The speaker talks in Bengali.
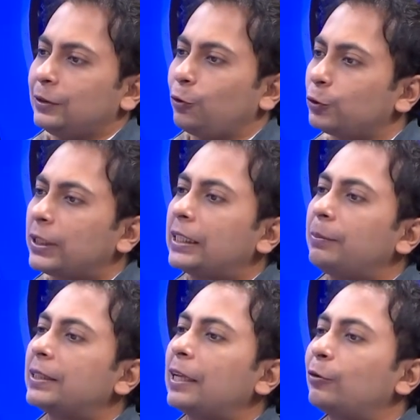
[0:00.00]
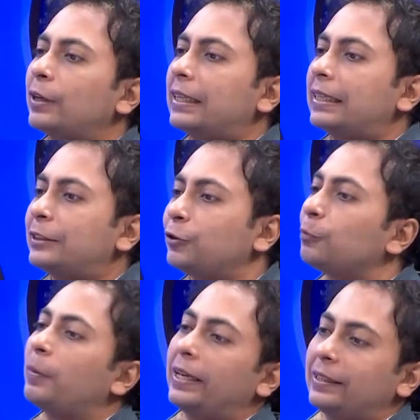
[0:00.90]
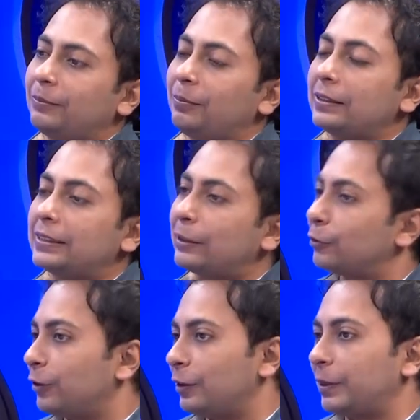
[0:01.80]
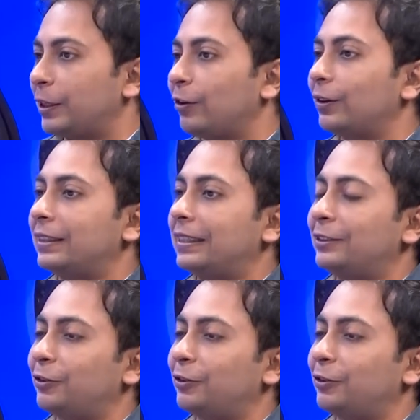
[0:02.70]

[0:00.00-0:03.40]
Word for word: ঠোঁটকাটা বা তালুকাটা নিয়ে জন্মায় বা যে কোনো ধরনের বিকলঙ্গতা নিয়ে